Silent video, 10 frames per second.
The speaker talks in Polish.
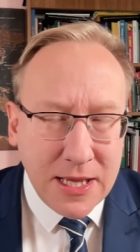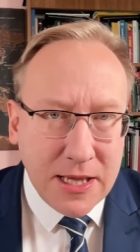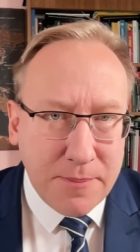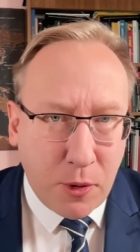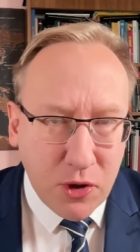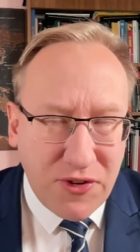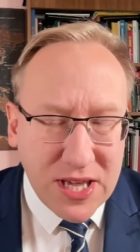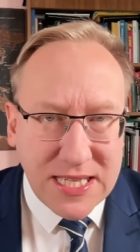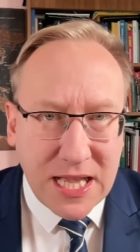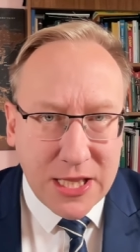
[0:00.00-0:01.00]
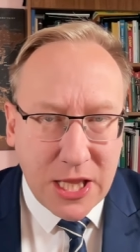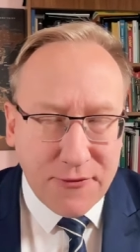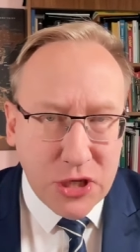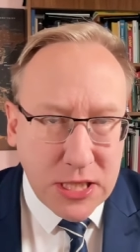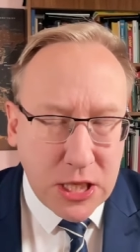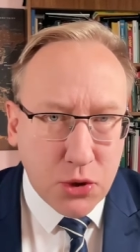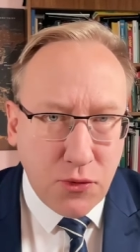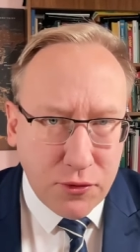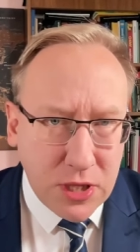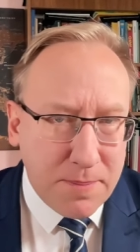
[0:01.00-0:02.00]
e, potwierdzenie tych wszystkich
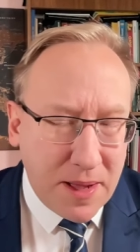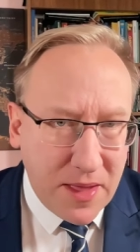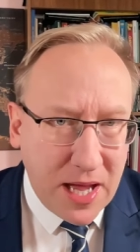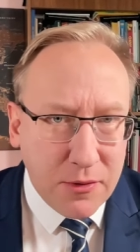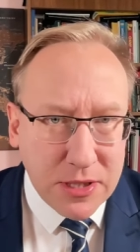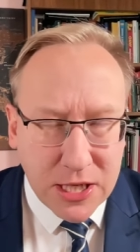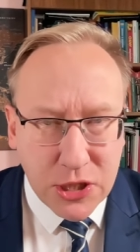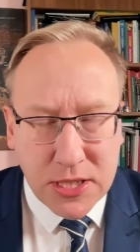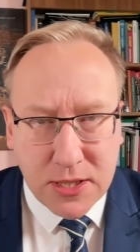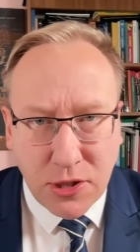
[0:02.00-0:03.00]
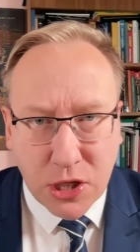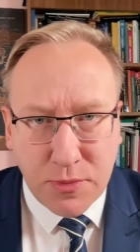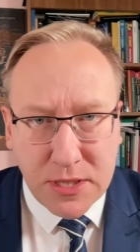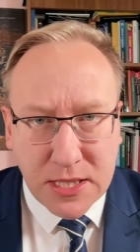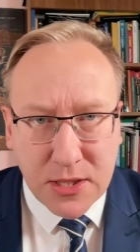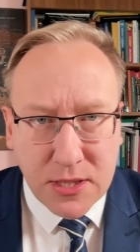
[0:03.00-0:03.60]
słów, które padały także chociażby ze,